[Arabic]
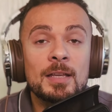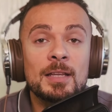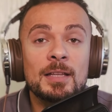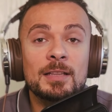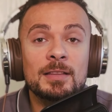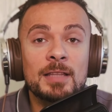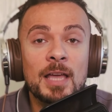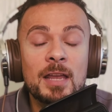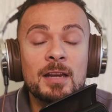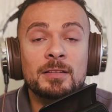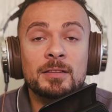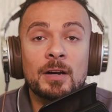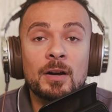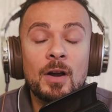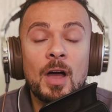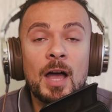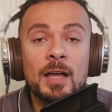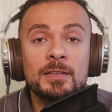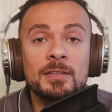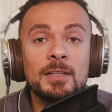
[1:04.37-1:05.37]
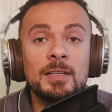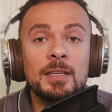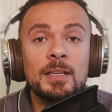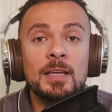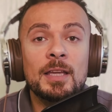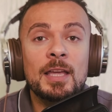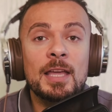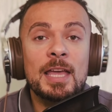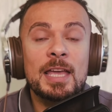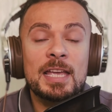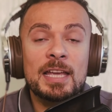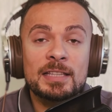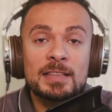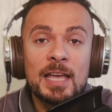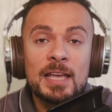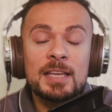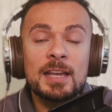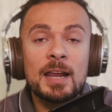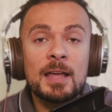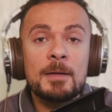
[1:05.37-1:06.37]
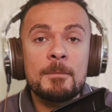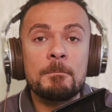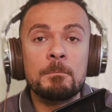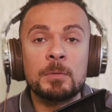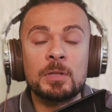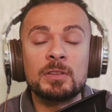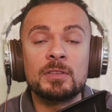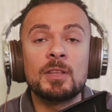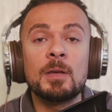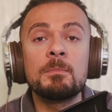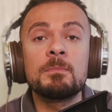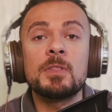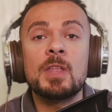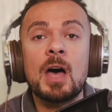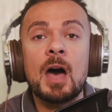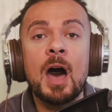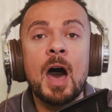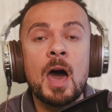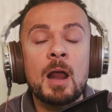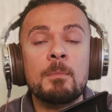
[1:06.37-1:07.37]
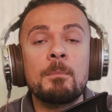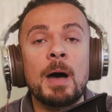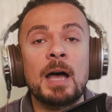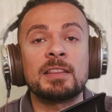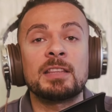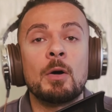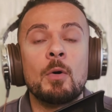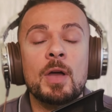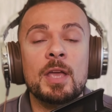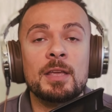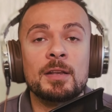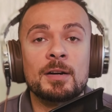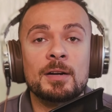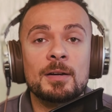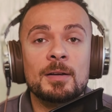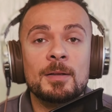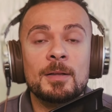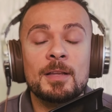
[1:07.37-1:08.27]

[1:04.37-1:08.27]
دايره الراحه دي هي دايره من ضمن اربع دوائر